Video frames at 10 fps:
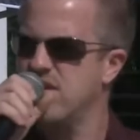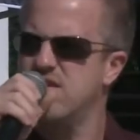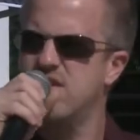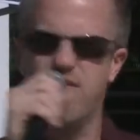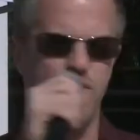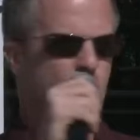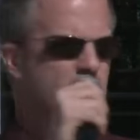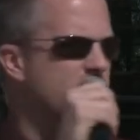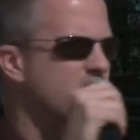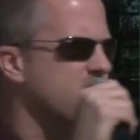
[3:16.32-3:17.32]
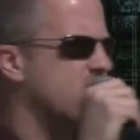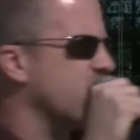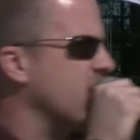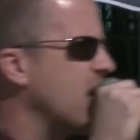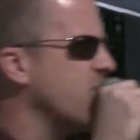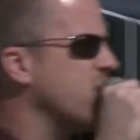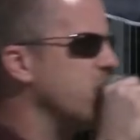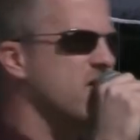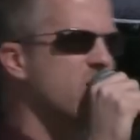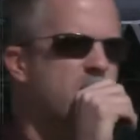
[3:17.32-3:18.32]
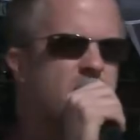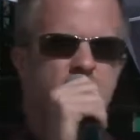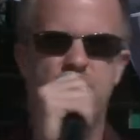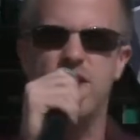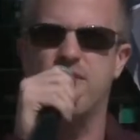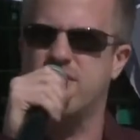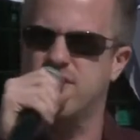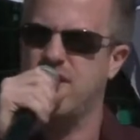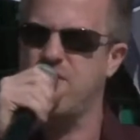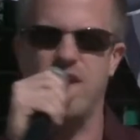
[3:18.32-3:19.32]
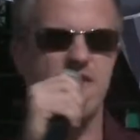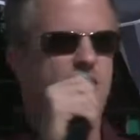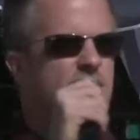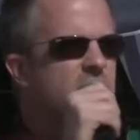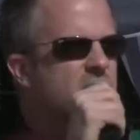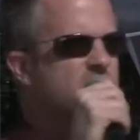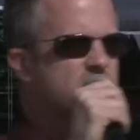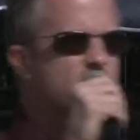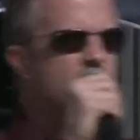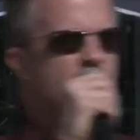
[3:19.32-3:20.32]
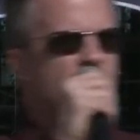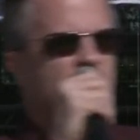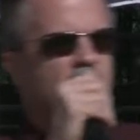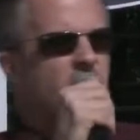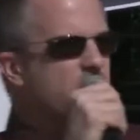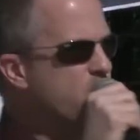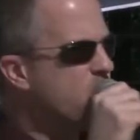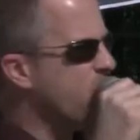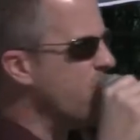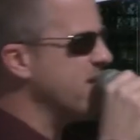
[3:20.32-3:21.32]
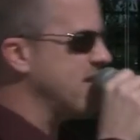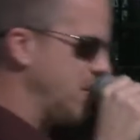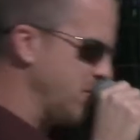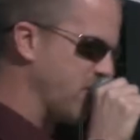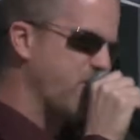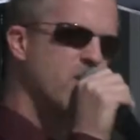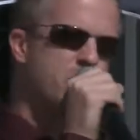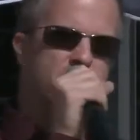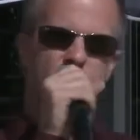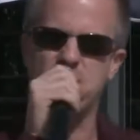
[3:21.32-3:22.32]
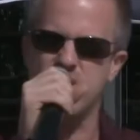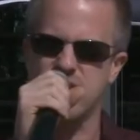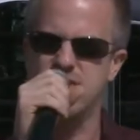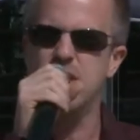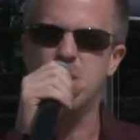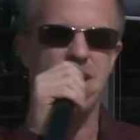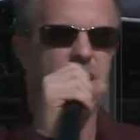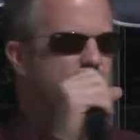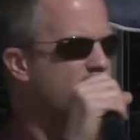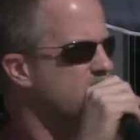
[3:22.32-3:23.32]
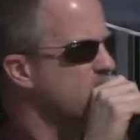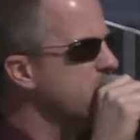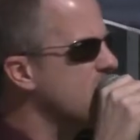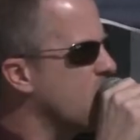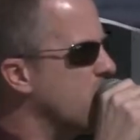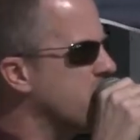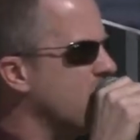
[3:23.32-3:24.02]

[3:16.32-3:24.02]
Was ist die Würde? Das, das sagen wir immer so, ja. Viele wissen das vielleicht auch gar nicht. Also ein würdevolles Leben zu führen bedeutet, dass niemand einfach zu mir kommen